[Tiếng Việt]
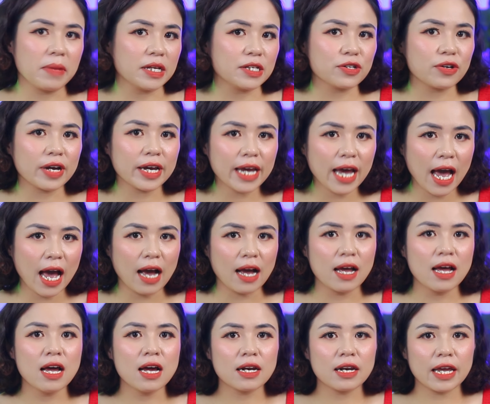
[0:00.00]
biệt cho khách hàng
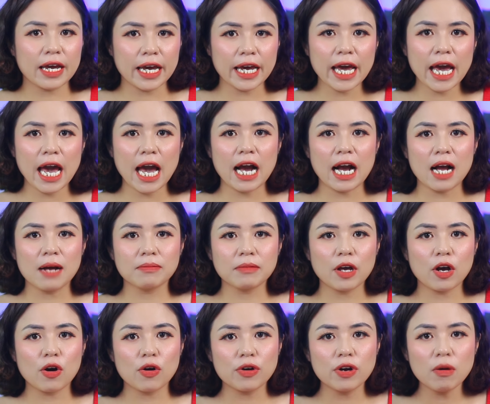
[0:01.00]
để khách hàng cảm
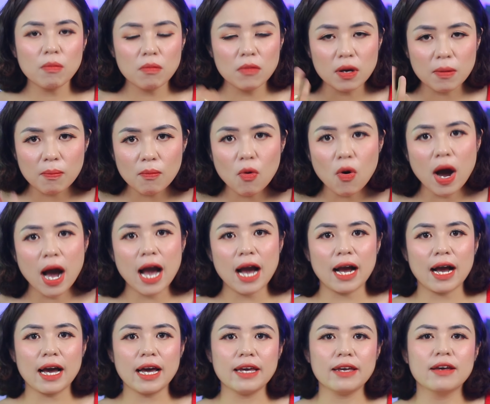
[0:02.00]
thấy có động lực mua
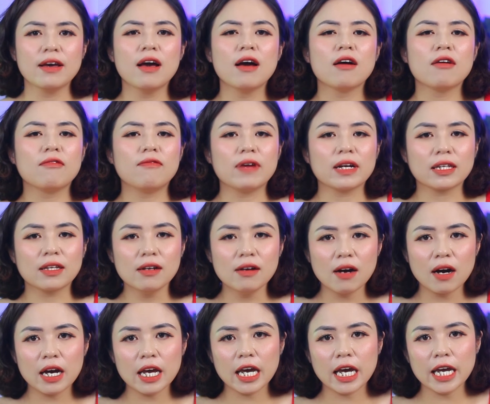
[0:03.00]
hàng ngay, và
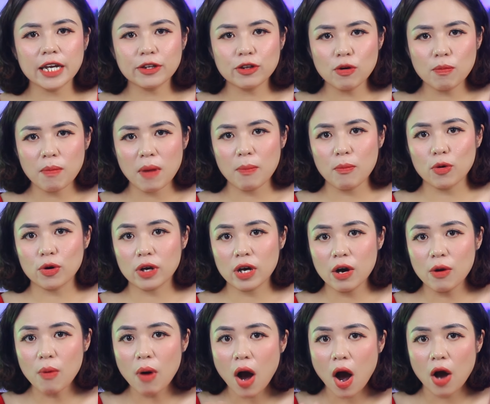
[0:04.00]
thường khi kết thúc bằng một
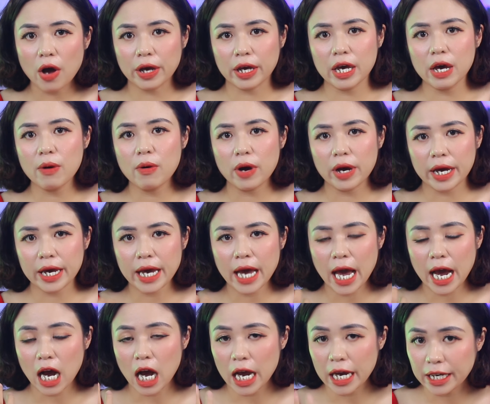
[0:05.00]
câu hỏi kêu gọi khách
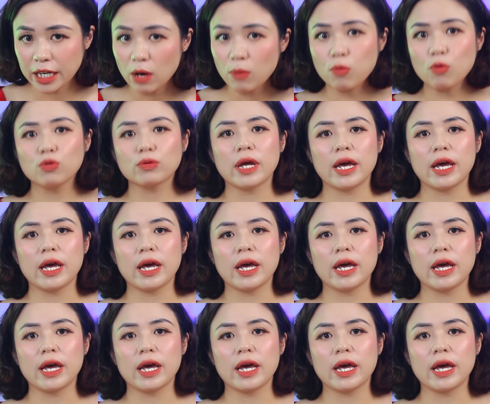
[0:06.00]
hàng hành động cụ